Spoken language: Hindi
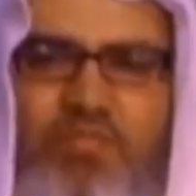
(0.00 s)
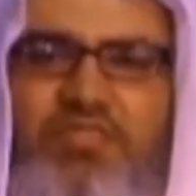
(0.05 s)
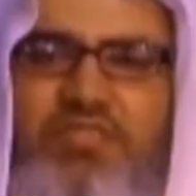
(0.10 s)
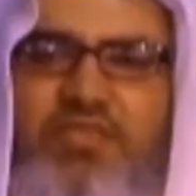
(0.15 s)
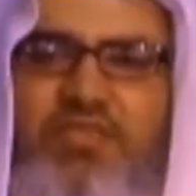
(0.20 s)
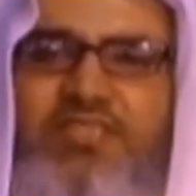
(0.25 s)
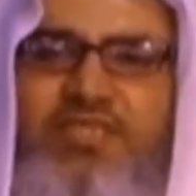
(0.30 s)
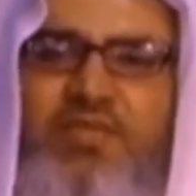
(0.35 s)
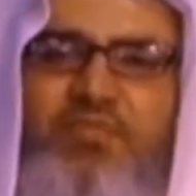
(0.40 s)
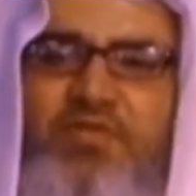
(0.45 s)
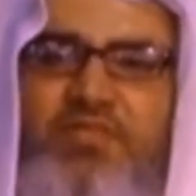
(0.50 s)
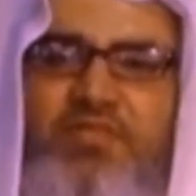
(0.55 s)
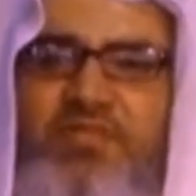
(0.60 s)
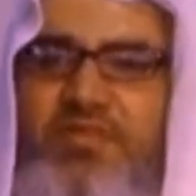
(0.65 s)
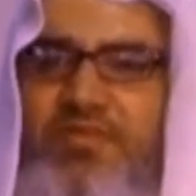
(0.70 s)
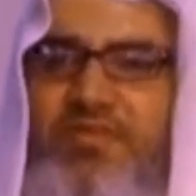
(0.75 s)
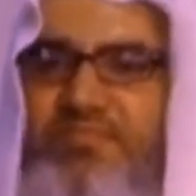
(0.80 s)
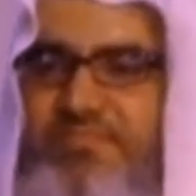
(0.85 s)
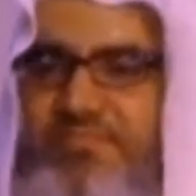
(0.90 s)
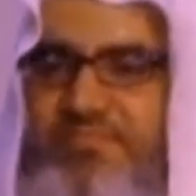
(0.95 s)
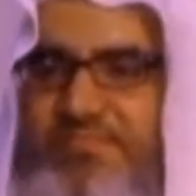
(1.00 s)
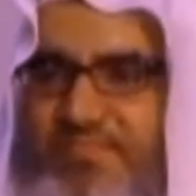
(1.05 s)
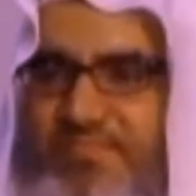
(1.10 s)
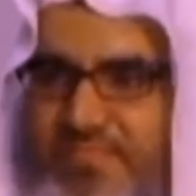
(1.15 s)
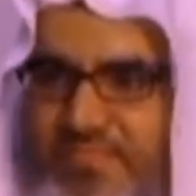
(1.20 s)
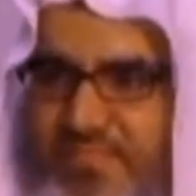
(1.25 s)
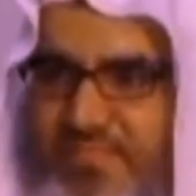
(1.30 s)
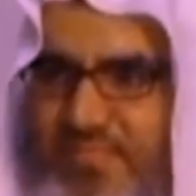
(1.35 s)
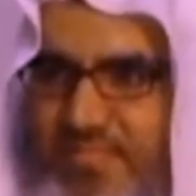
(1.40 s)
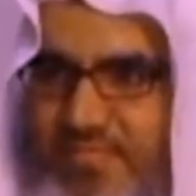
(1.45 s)
कि उससे हम आयत लिखना
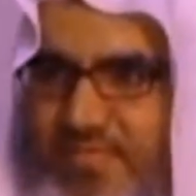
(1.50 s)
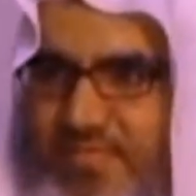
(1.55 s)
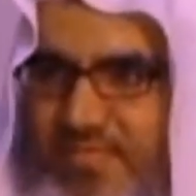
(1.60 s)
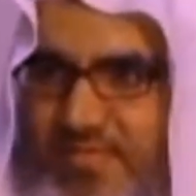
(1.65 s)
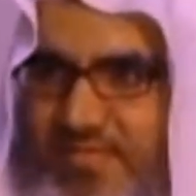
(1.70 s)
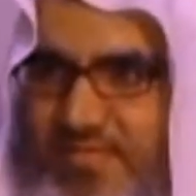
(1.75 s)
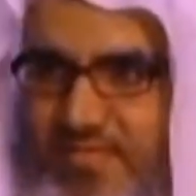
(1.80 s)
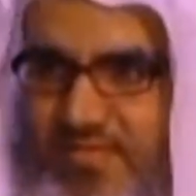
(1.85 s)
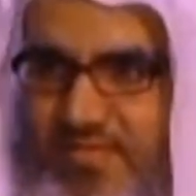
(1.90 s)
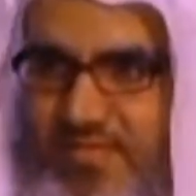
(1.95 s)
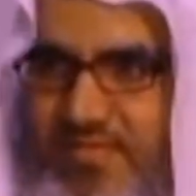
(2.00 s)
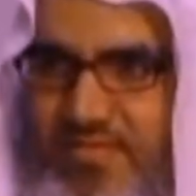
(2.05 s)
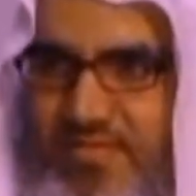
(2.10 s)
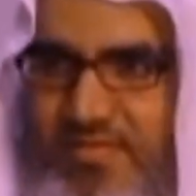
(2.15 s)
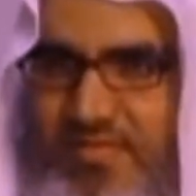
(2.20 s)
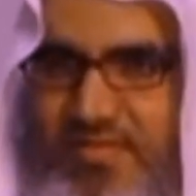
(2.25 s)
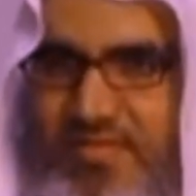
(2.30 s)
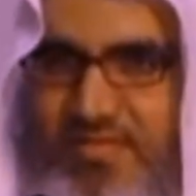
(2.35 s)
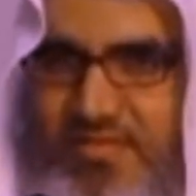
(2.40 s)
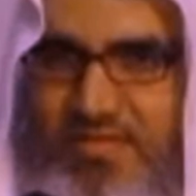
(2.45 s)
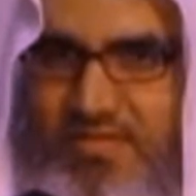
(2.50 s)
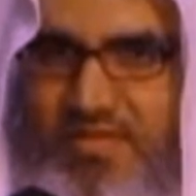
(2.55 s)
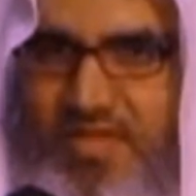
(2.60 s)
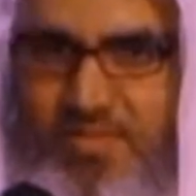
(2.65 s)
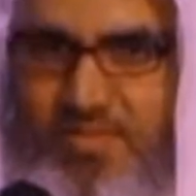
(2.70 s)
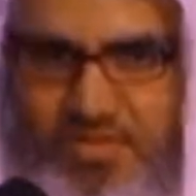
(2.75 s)
चाहते हैं तावीज लिखना चाहते हैं